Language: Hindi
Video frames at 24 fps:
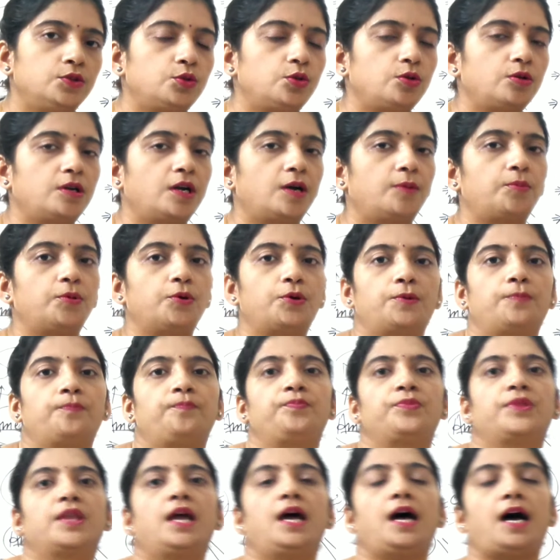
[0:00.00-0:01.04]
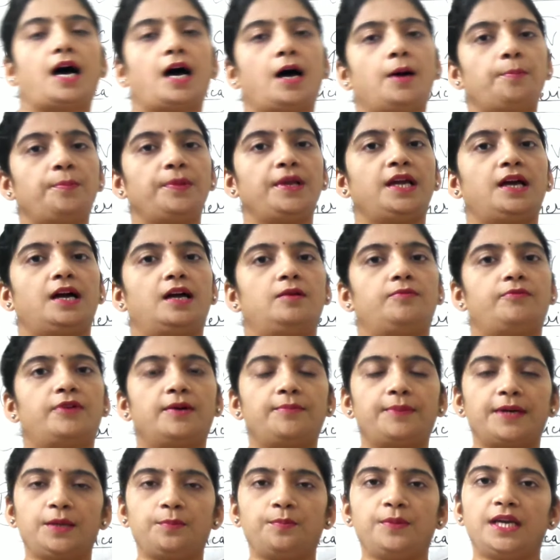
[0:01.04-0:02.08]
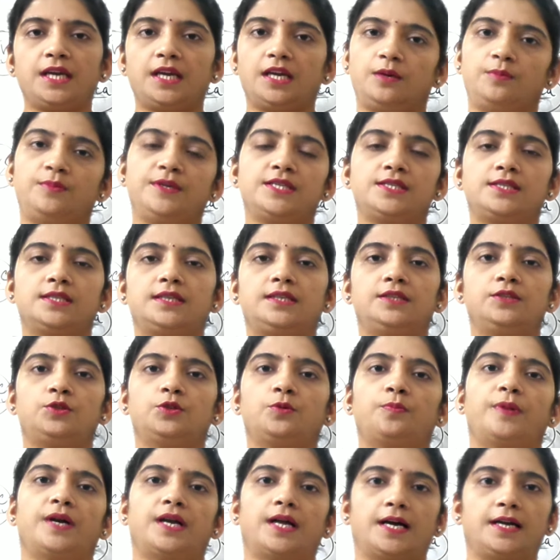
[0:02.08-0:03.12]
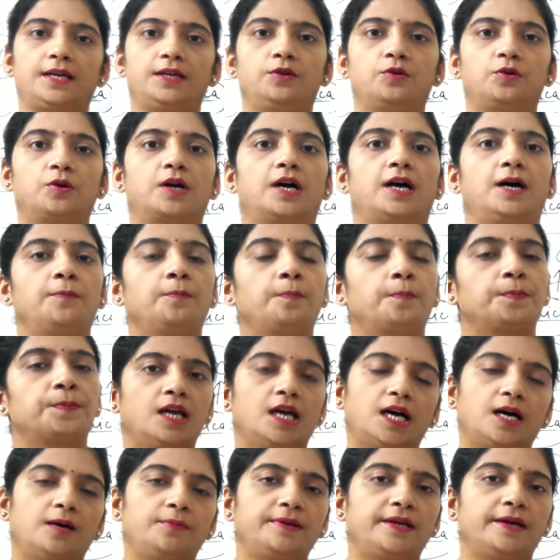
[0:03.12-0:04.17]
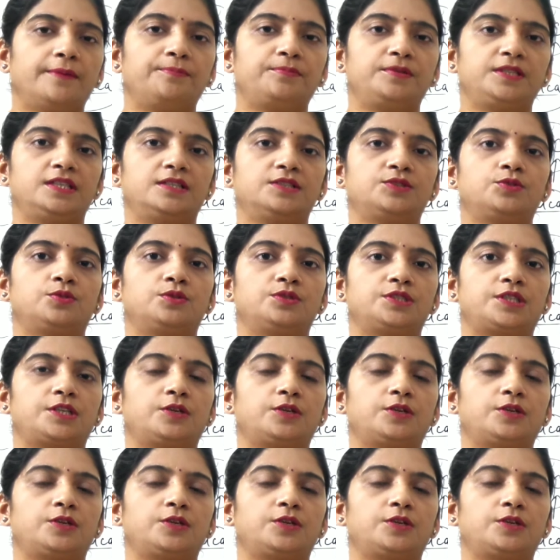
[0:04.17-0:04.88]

दुर्गापुर आपने अल्फाबेट में एबीसीडी तो पढ़ा ही होगा अब आप ये सोच